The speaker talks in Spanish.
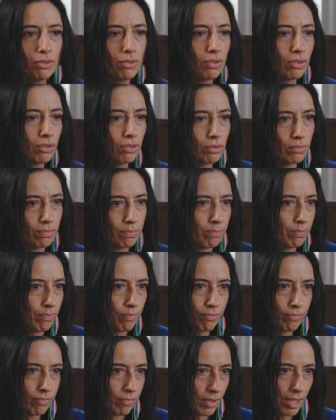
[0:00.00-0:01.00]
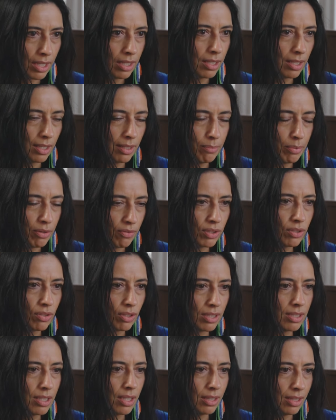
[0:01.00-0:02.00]
unos eh,
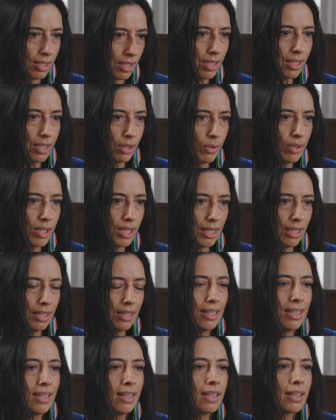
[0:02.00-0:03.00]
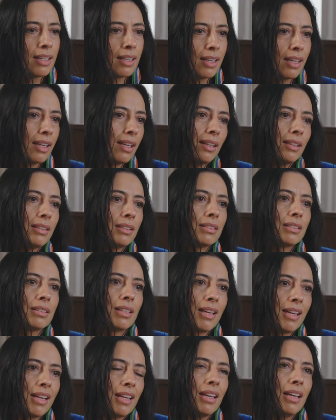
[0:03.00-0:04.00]
profesores de técnica vocal que
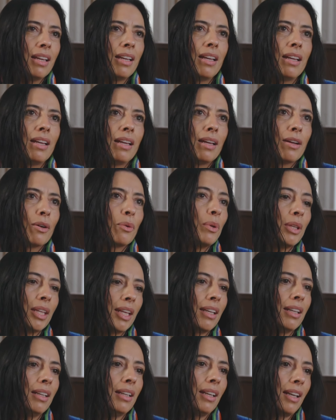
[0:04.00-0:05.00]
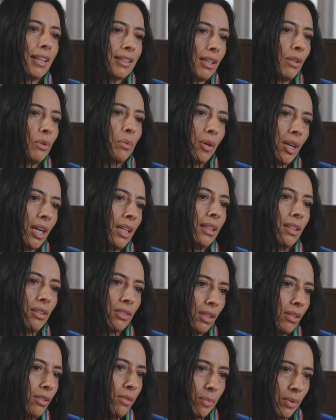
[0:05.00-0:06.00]
se cuidan la salud vocal de los
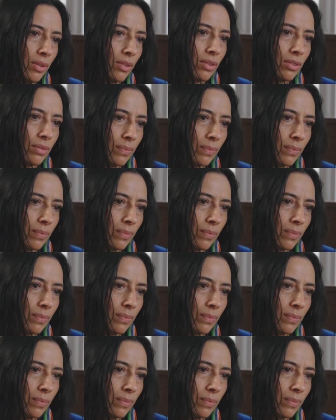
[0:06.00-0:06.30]
alumnos.